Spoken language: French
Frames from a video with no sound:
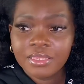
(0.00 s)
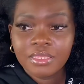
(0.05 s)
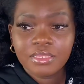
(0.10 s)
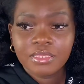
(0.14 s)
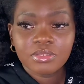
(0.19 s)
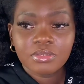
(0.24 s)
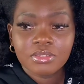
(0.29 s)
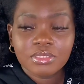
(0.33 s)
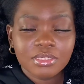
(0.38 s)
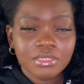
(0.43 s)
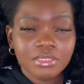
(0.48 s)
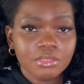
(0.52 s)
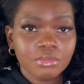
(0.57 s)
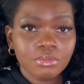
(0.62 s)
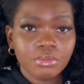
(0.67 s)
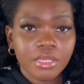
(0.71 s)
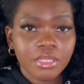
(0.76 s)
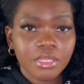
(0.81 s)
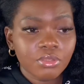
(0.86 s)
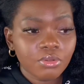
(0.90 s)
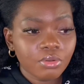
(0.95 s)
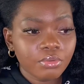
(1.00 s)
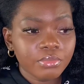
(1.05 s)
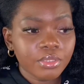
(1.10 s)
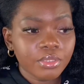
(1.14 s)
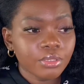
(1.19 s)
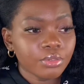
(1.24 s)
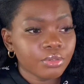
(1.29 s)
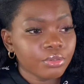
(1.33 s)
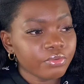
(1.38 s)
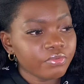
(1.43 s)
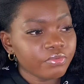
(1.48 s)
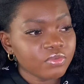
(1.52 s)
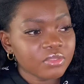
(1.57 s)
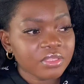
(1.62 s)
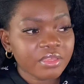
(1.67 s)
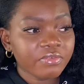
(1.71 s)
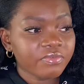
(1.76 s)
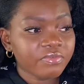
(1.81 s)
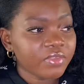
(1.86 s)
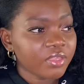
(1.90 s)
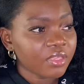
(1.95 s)
se disent, ouais, non, mais euh, vous
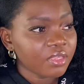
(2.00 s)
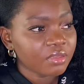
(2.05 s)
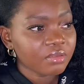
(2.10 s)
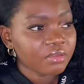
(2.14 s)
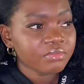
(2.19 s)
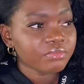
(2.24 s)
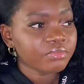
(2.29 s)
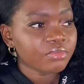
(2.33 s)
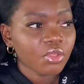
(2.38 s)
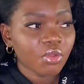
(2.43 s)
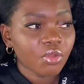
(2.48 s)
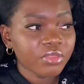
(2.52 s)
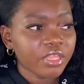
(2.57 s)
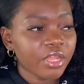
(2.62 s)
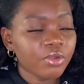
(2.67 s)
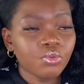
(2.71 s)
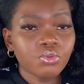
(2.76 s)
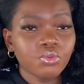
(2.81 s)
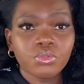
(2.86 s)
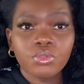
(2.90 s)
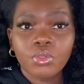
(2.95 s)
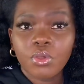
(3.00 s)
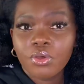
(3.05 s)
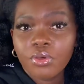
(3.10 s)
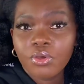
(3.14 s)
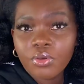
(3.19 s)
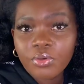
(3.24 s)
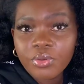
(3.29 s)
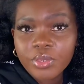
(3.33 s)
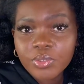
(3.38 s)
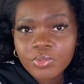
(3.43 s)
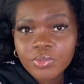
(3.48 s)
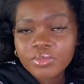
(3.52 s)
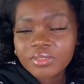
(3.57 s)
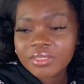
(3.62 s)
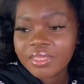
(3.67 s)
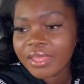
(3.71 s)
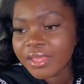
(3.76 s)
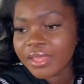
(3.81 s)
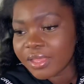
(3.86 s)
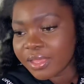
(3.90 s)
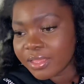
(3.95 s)
savez, euh, on a le temps et tout
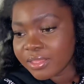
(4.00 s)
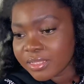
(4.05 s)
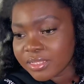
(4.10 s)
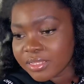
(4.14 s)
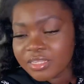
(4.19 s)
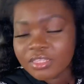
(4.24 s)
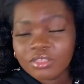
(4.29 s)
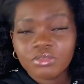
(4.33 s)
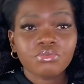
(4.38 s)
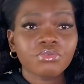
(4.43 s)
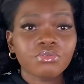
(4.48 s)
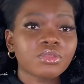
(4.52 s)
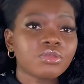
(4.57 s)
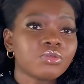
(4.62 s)
ça. Ils sont en train